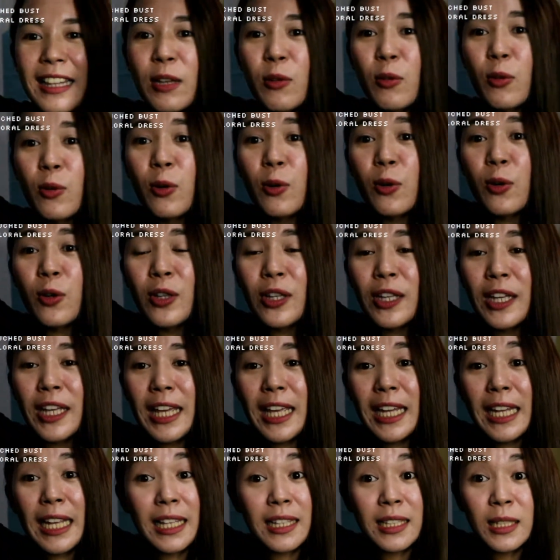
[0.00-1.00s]
hindi ko
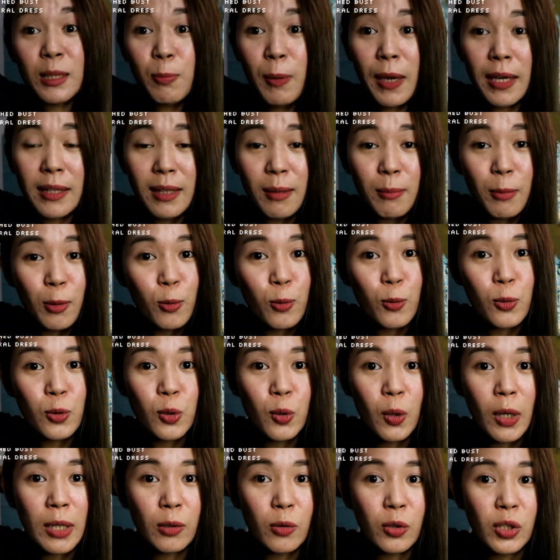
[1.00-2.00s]
in-expect na
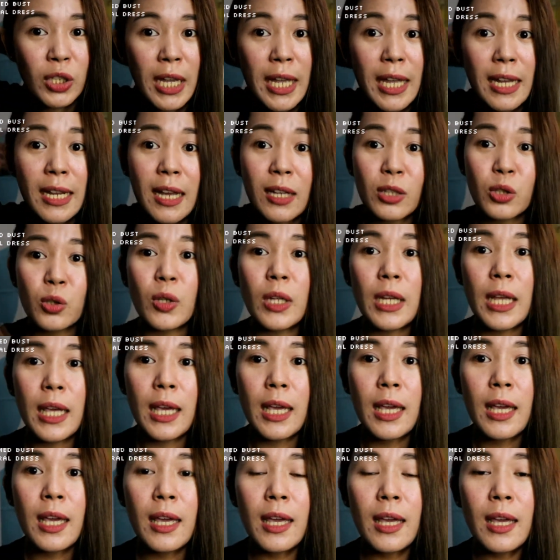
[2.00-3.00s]
magugustuhan ko siya and
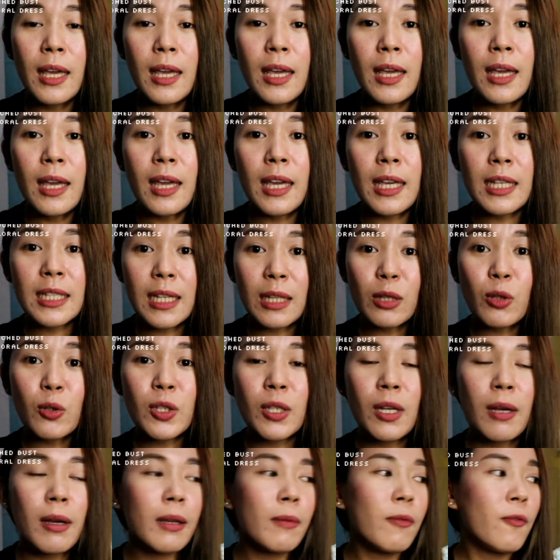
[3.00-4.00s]
actually isa to
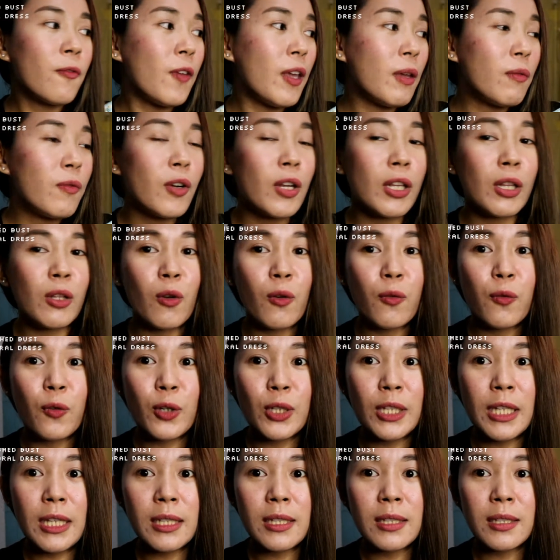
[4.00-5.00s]
sa favorite ko
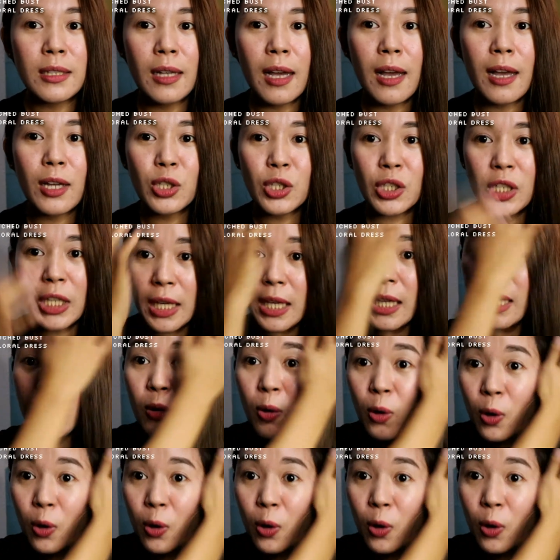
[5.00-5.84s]
for this uh, Shein